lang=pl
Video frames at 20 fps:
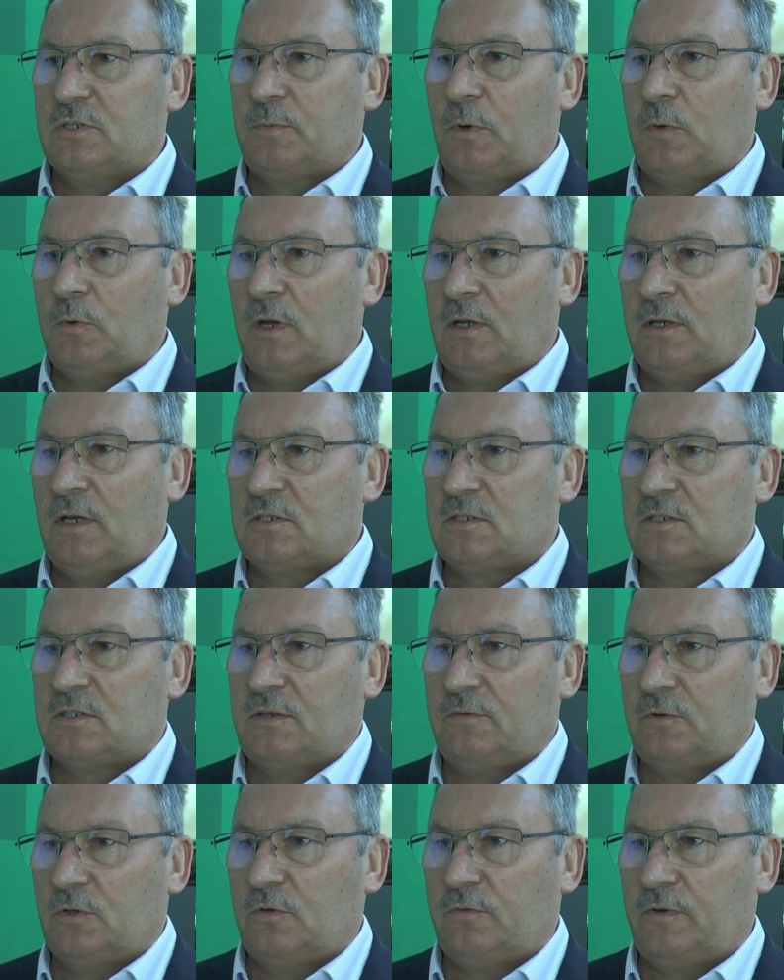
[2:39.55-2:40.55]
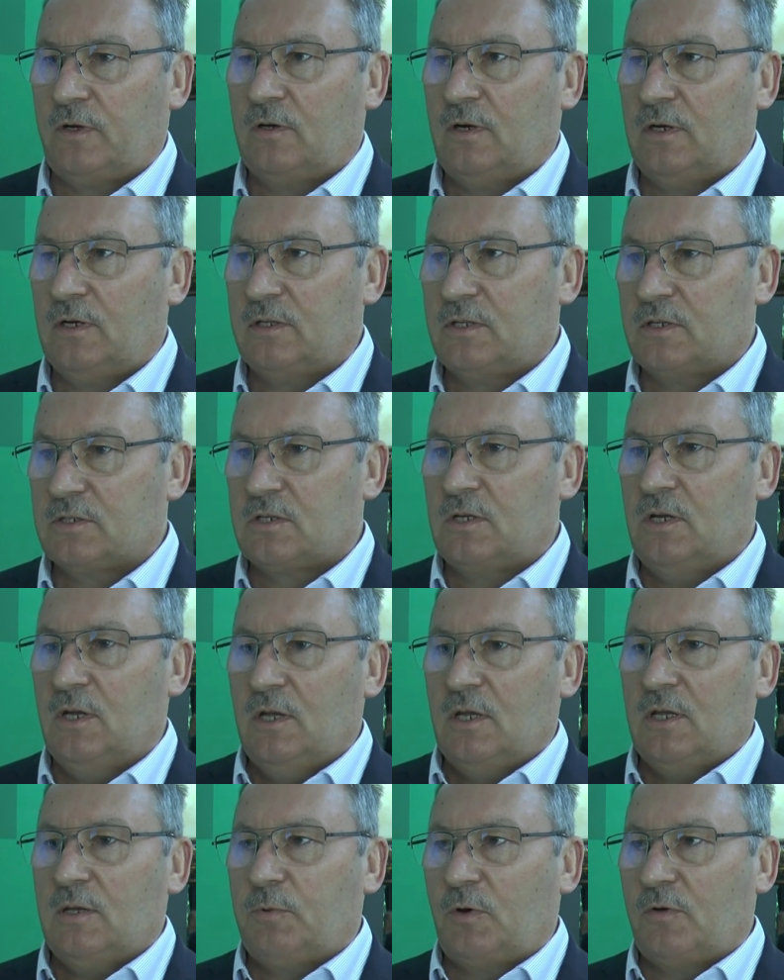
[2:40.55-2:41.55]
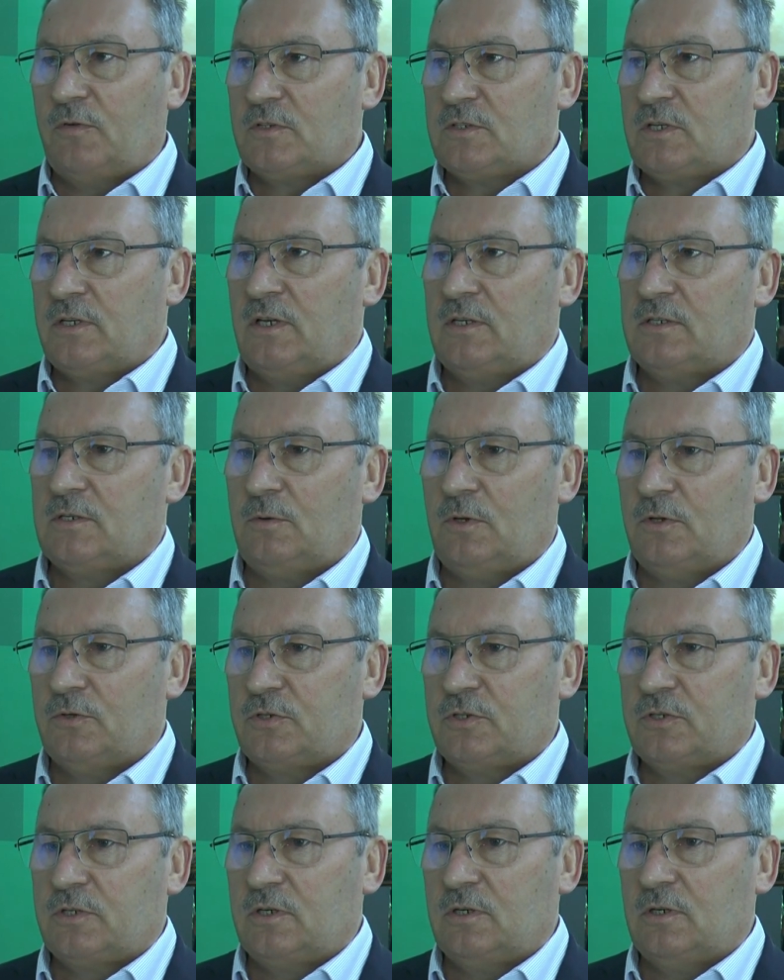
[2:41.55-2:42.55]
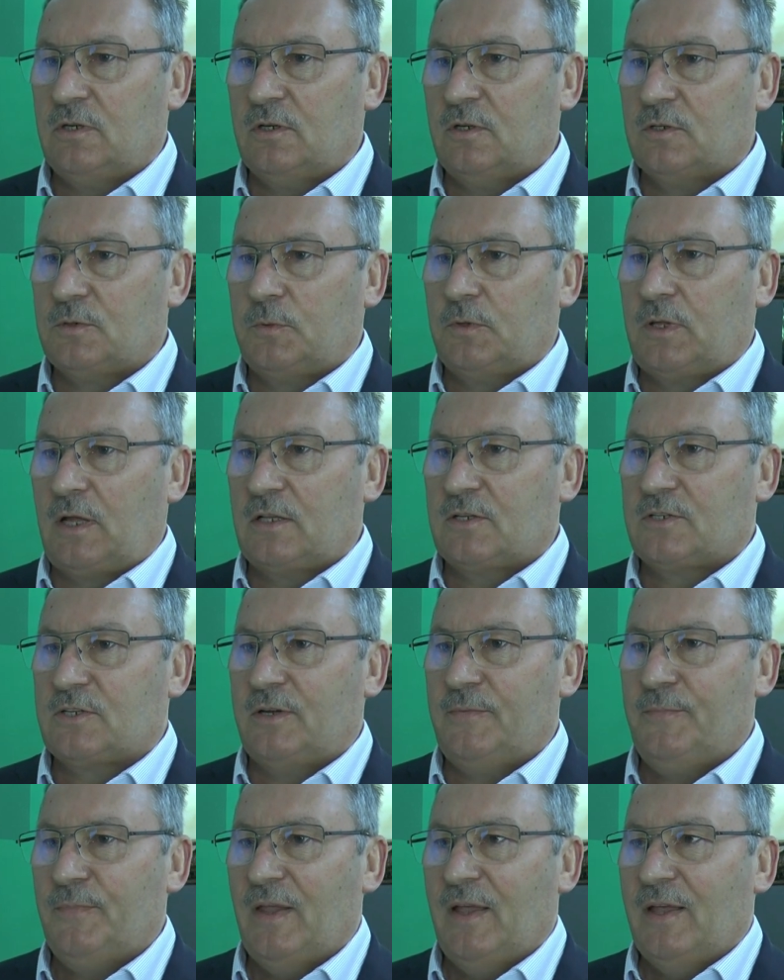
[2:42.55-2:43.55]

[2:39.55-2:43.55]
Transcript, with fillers: spełniania się zawodowego, ale też i prowadzenia działalności gospodarczej.